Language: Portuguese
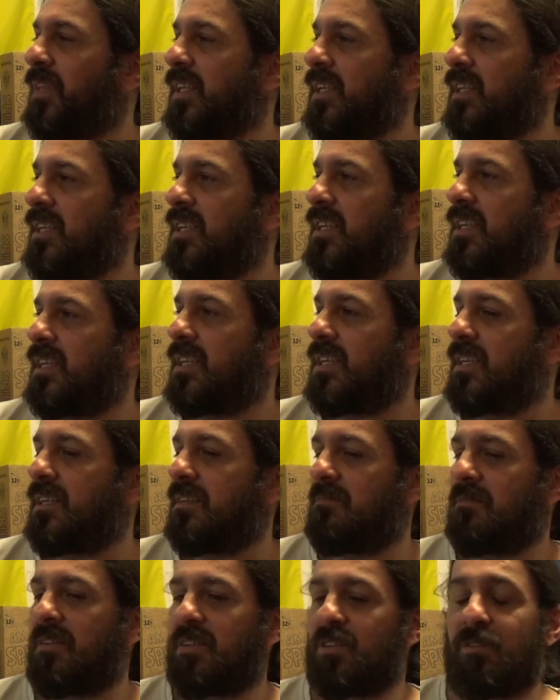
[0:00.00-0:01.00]

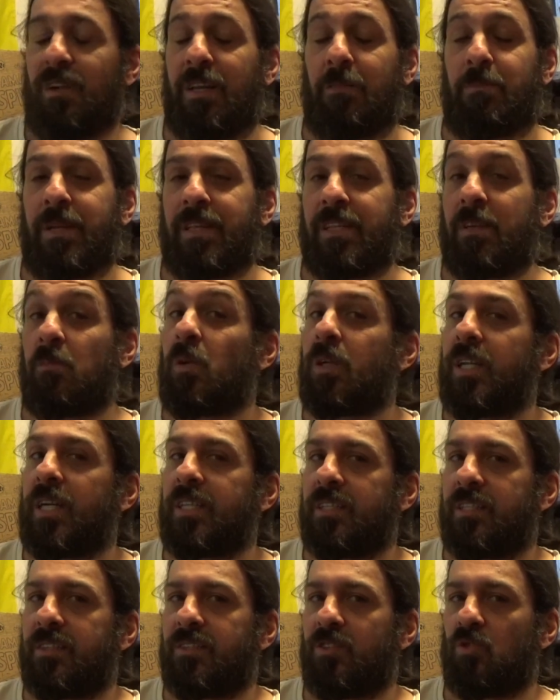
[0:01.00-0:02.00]
E acho que vale a pena dar uma
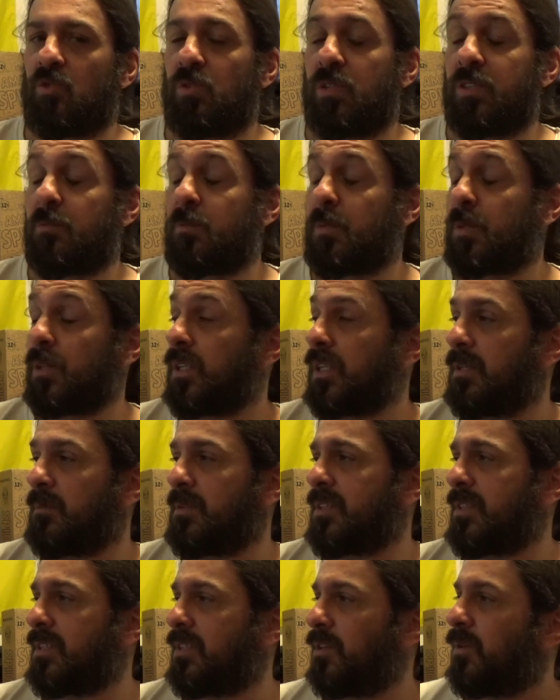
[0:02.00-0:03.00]
olhada nesses dois
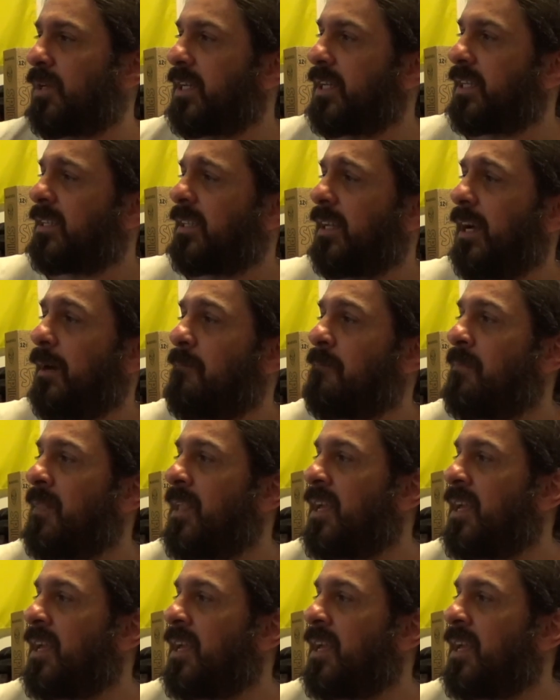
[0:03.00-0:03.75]
programas que estão aí, tá?